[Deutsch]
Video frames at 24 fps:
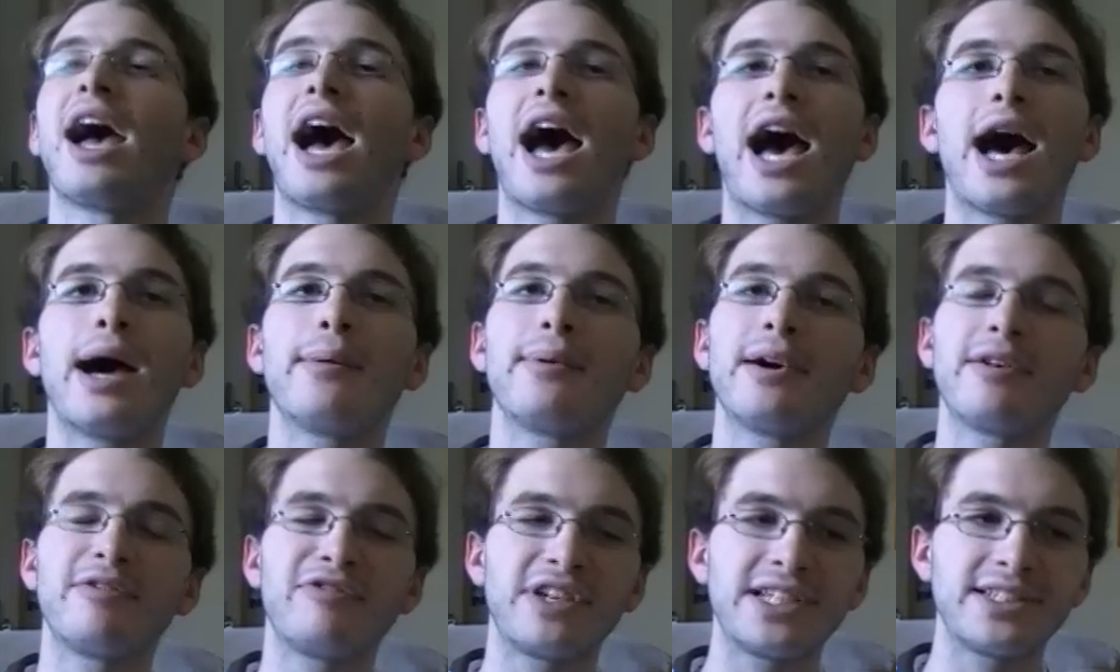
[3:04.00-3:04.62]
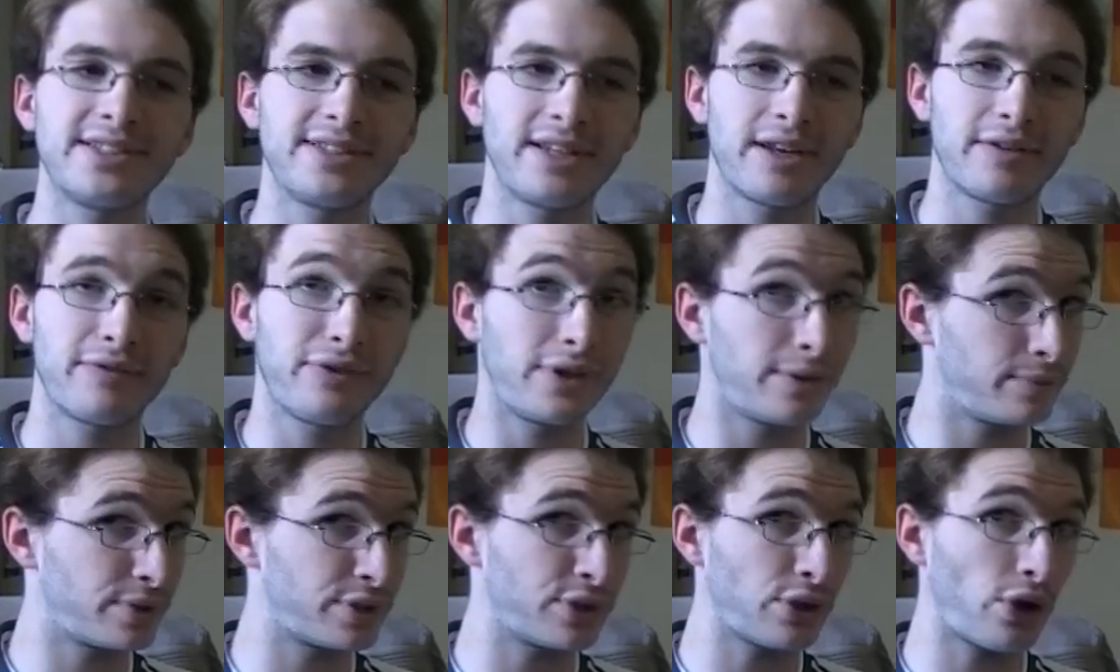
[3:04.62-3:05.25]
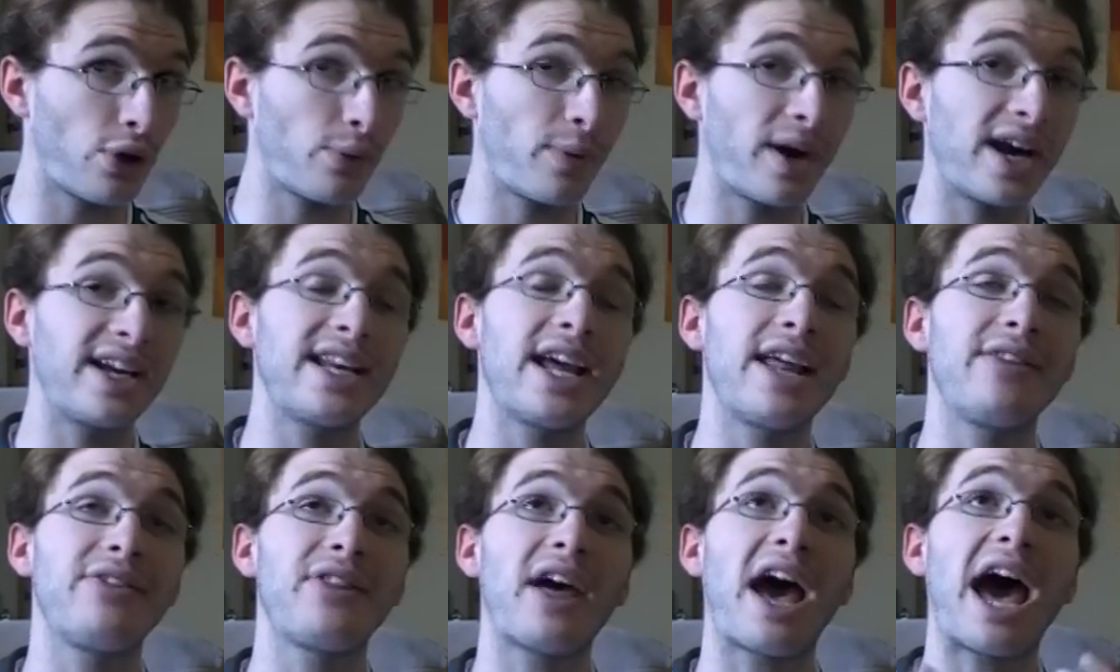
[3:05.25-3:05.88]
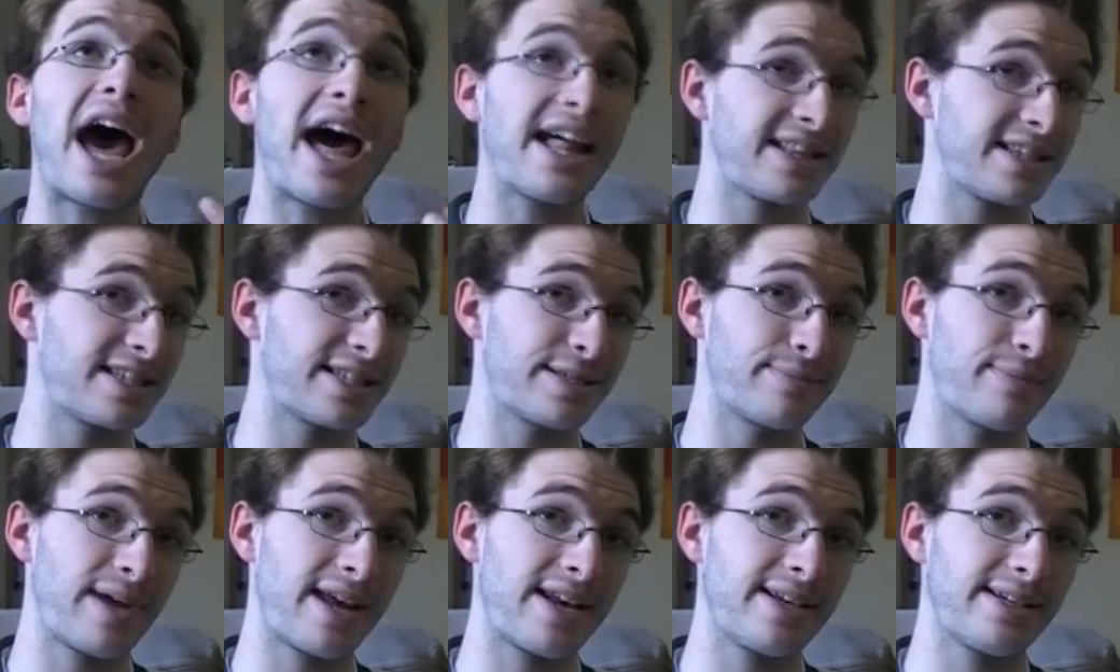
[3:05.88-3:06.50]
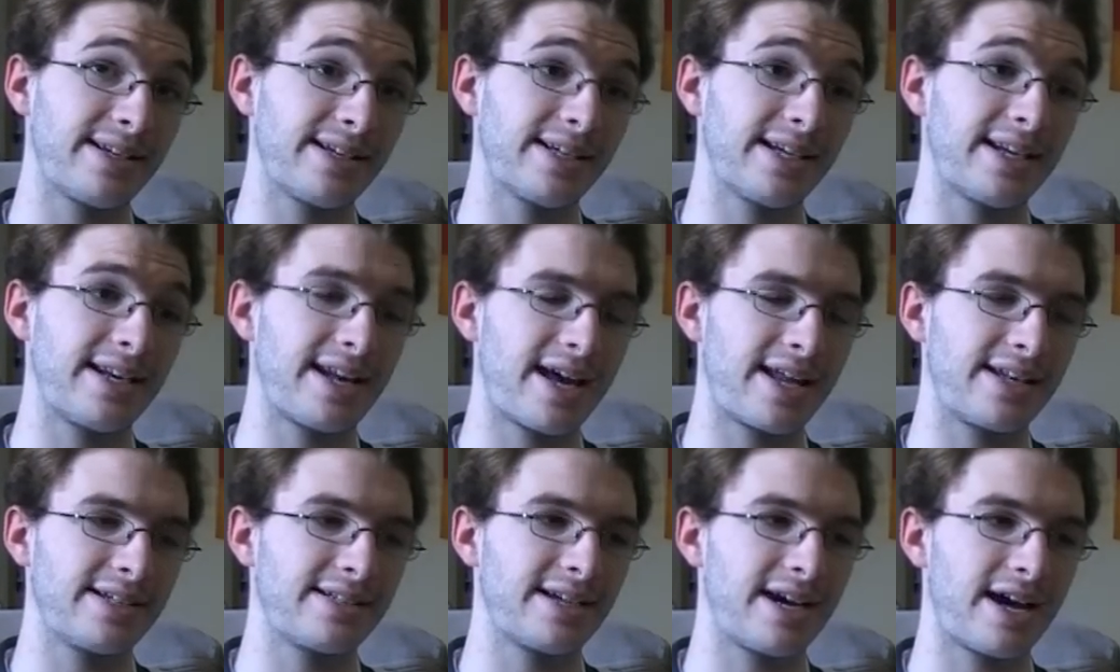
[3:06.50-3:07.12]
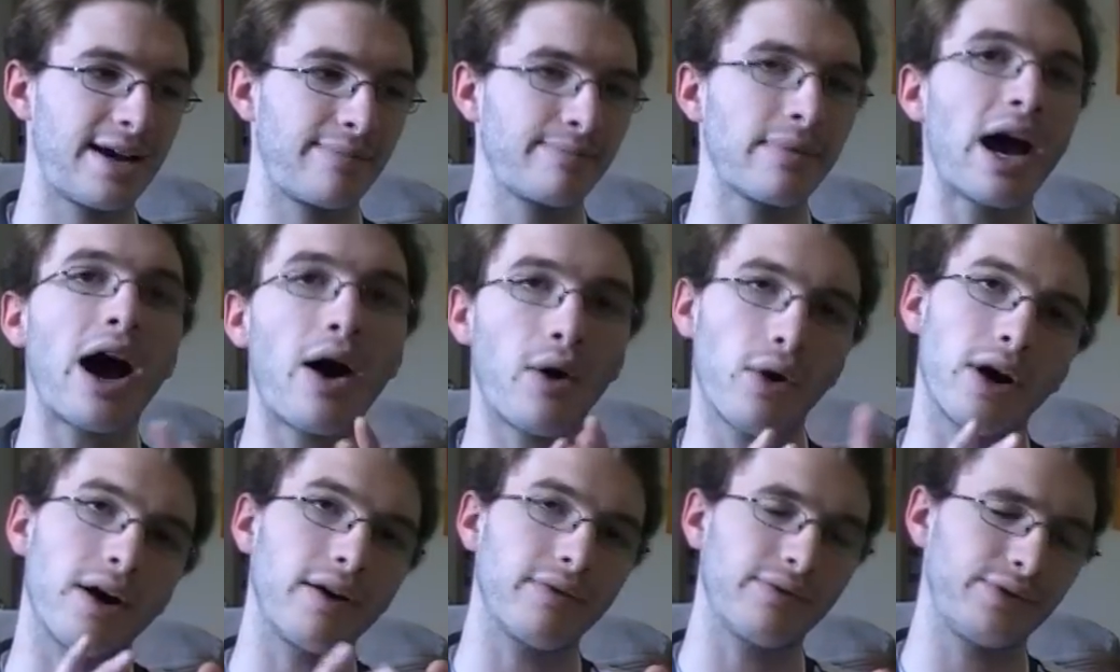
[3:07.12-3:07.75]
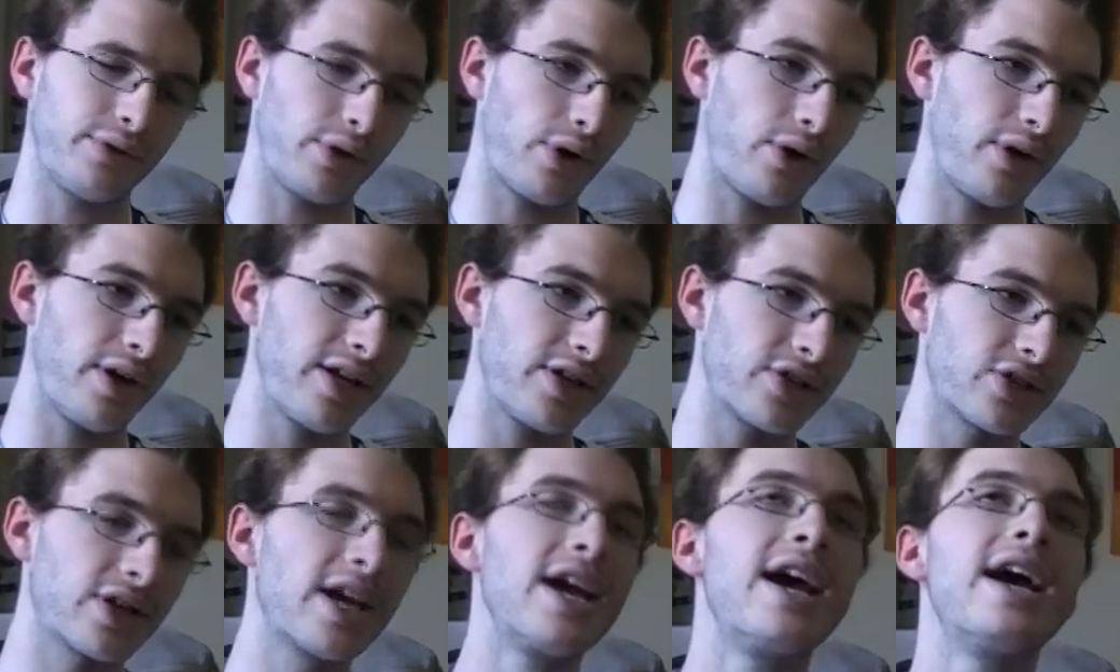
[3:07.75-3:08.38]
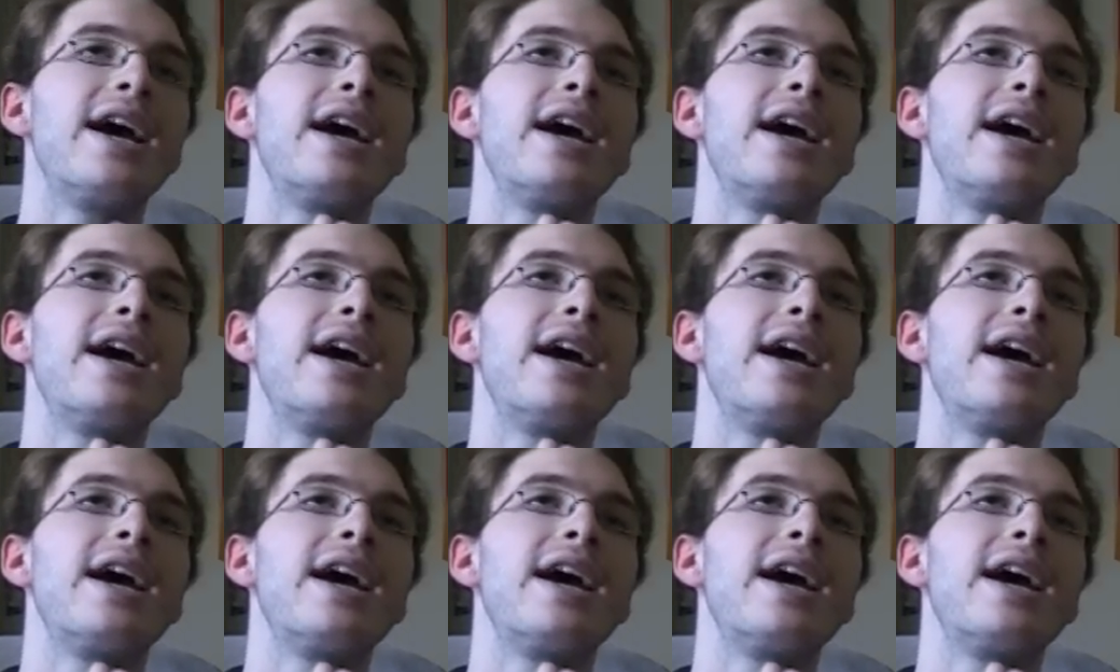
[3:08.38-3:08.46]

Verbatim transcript: Aber weil sie den Film Snow White and the Huntsman genannt haben, auch auf Deutsch,